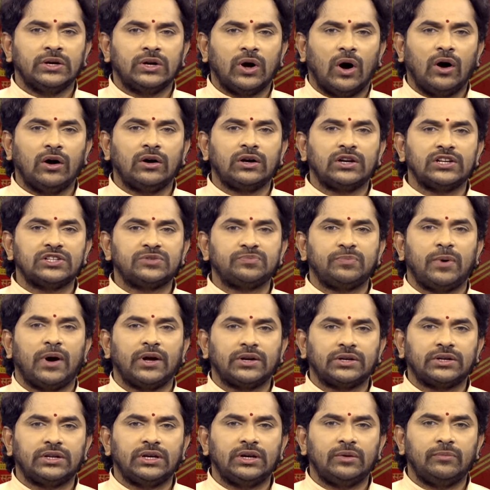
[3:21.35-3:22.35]
కాంగ్రెస్
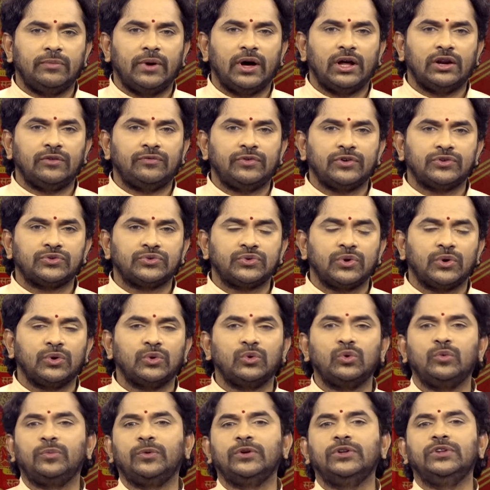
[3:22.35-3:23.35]
పార్టీ మేనిఫెస్టోను
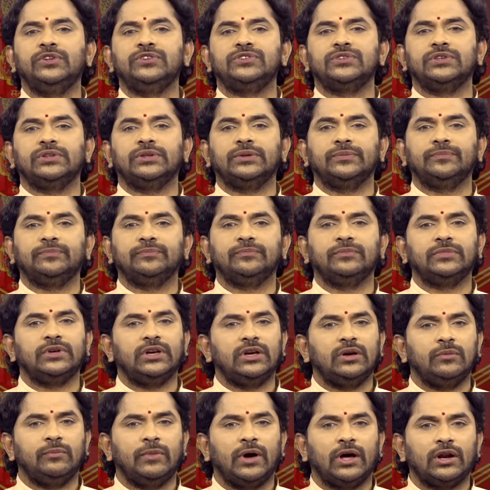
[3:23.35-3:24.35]
రూపొందించింది
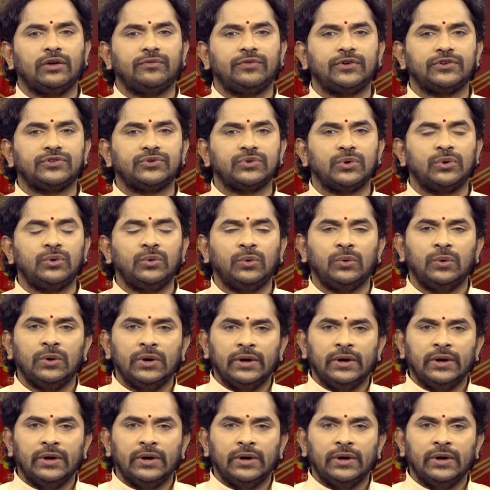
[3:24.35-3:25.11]
ఈ మేనిఫెస్టోను